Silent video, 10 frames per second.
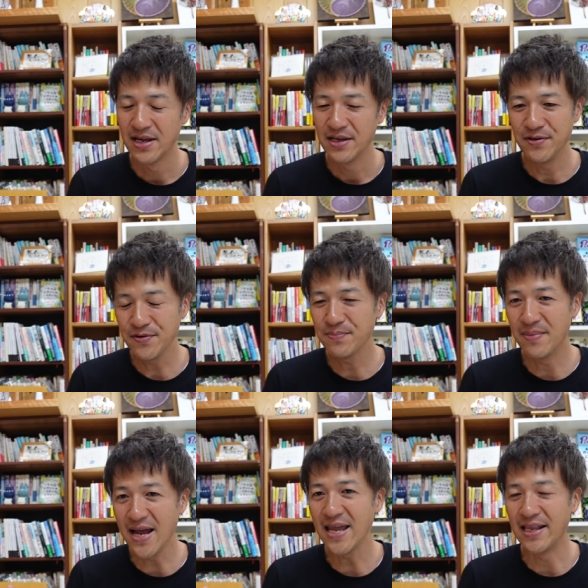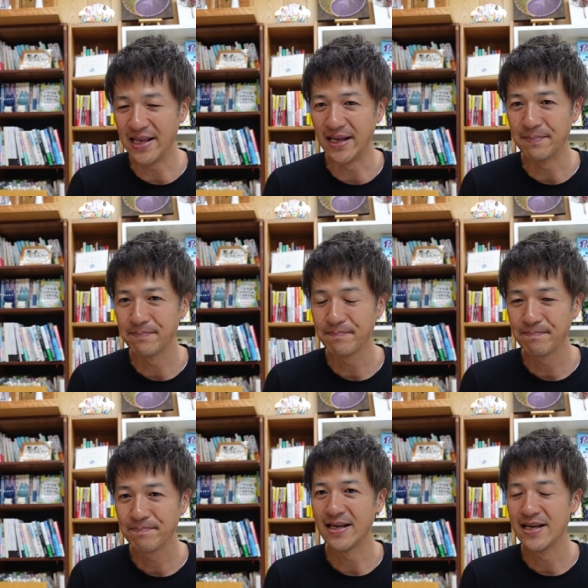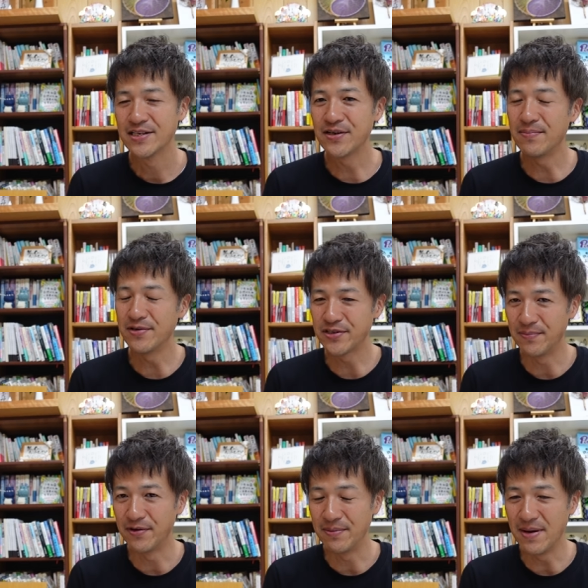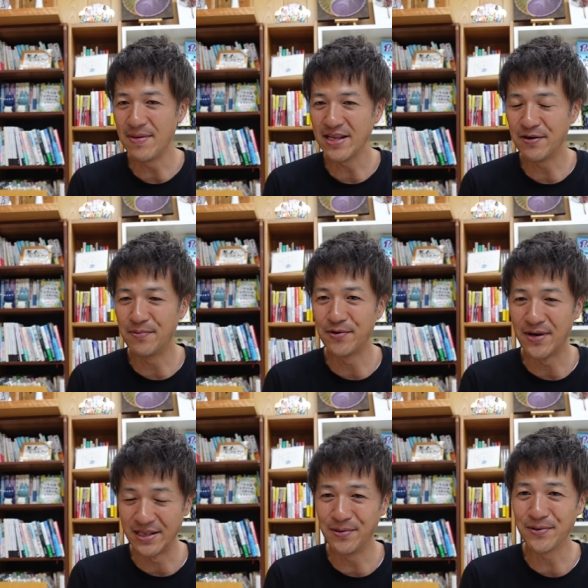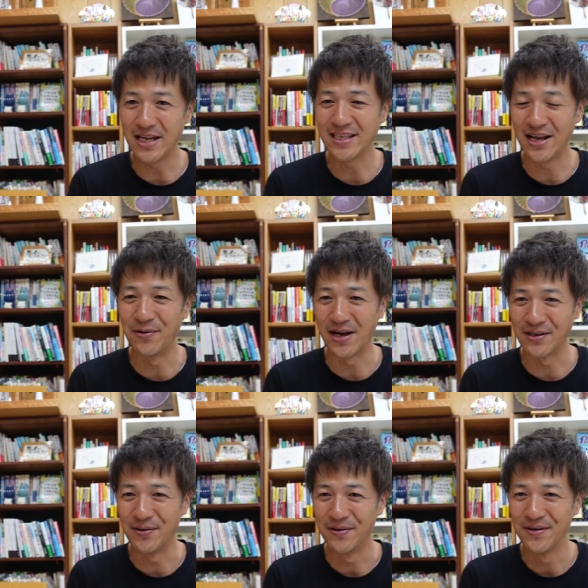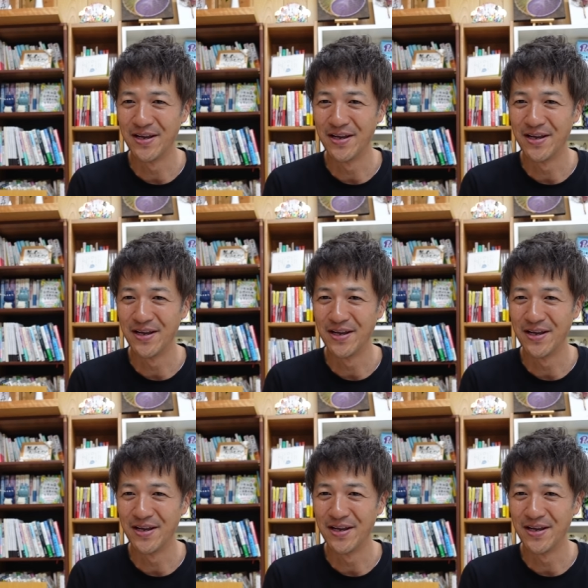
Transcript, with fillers: いう前に、そもそも今までのものはどうだったのかと